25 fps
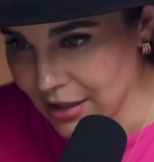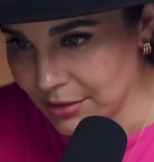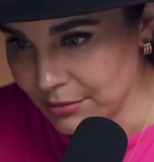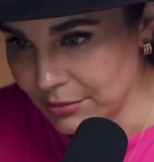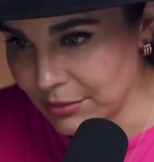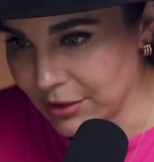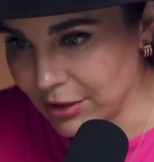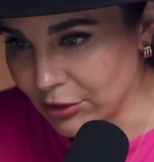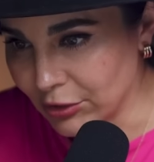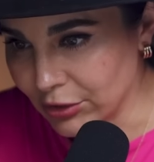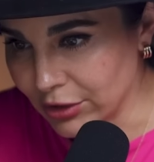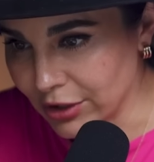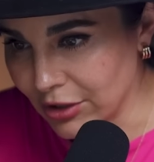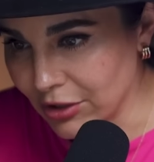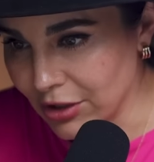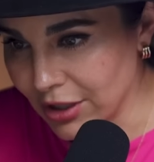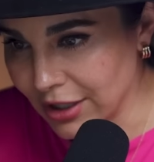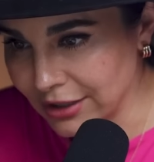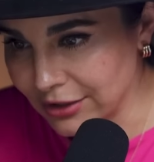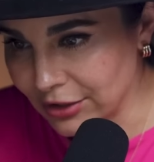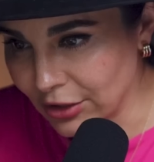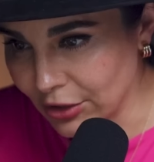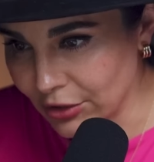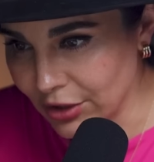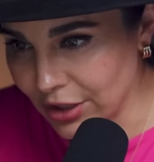Mi correo
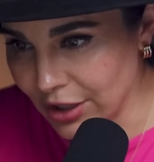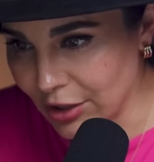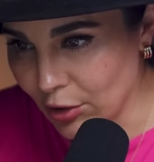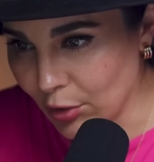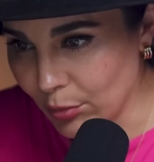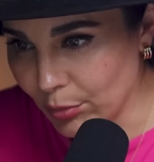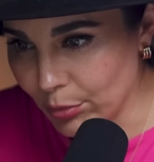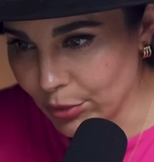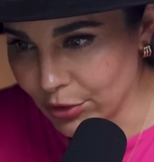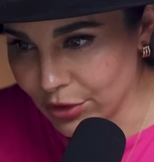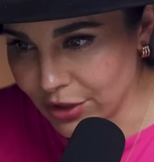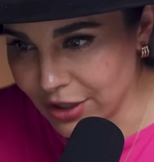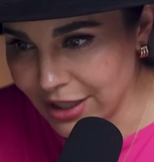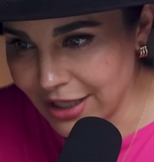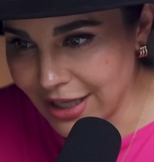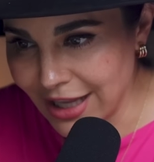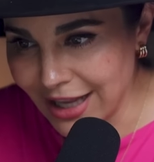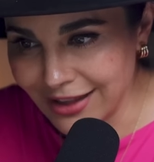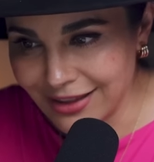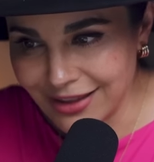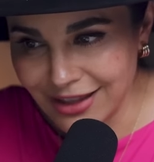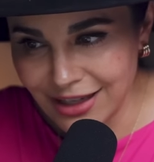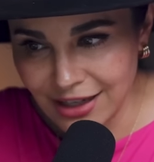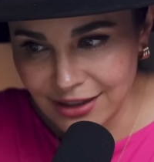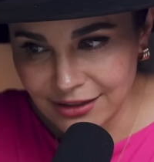electrónico
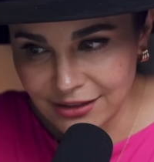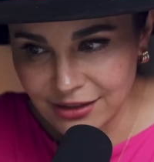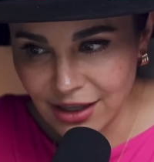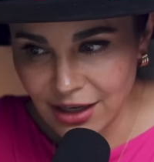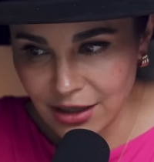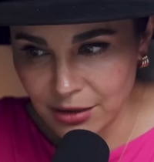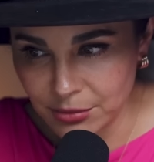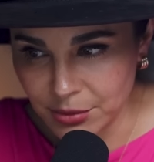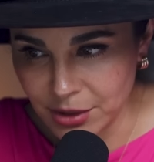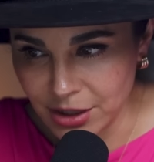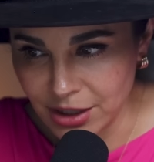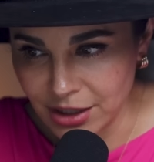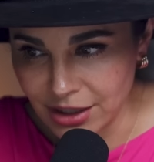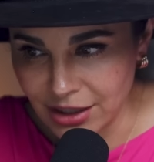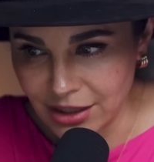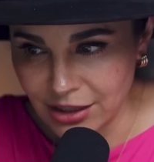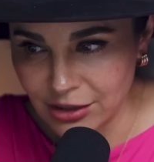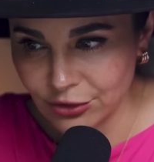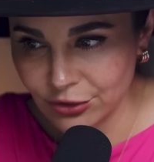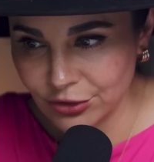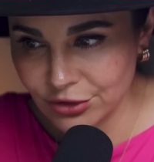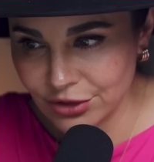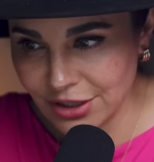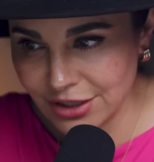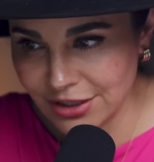podría delatarme y
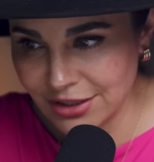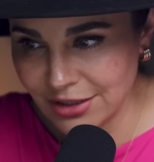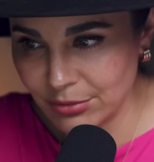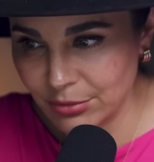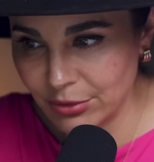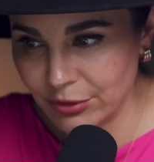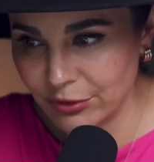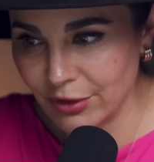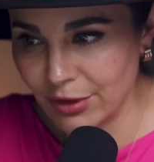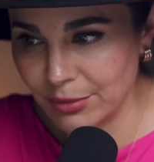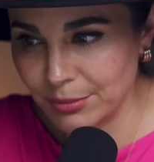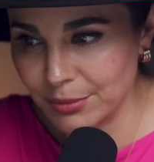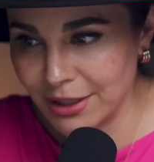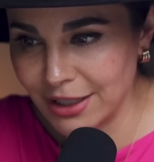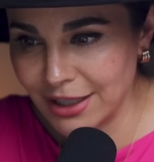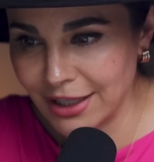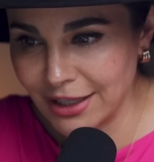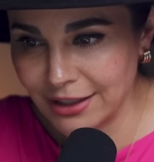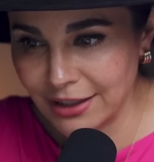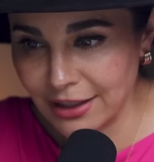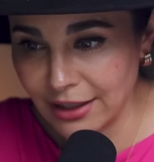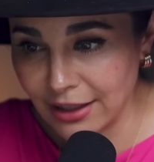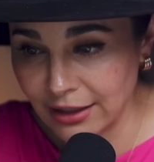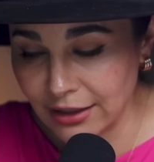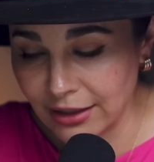no sé si mi familia
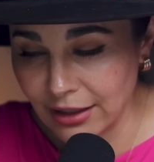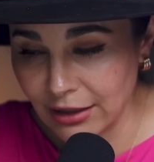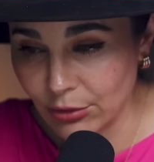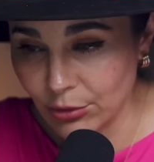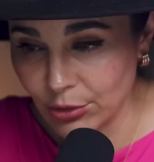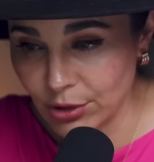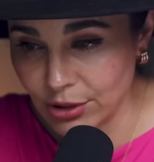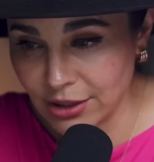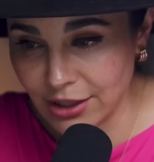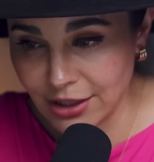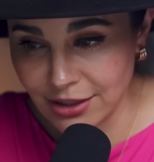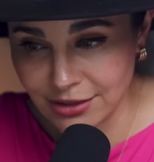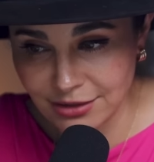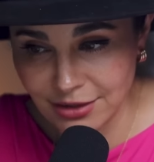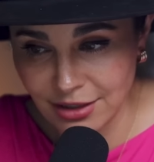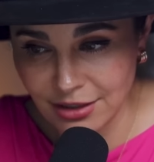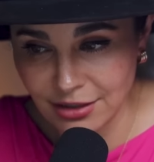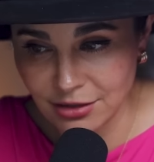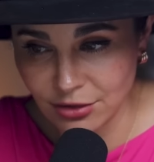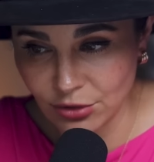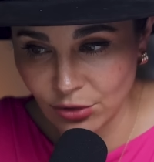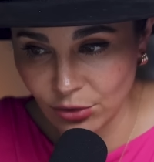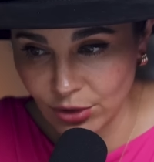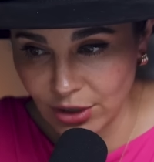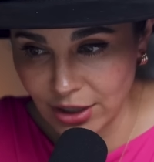quiere que cuente esta
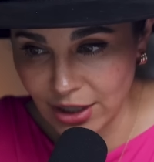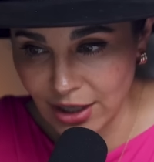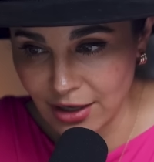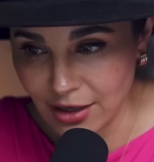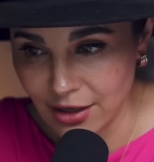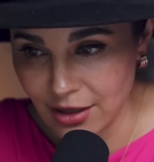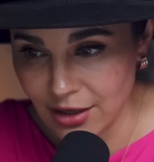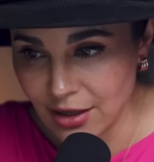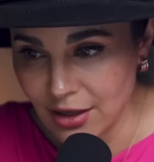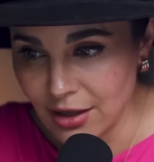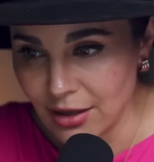historia,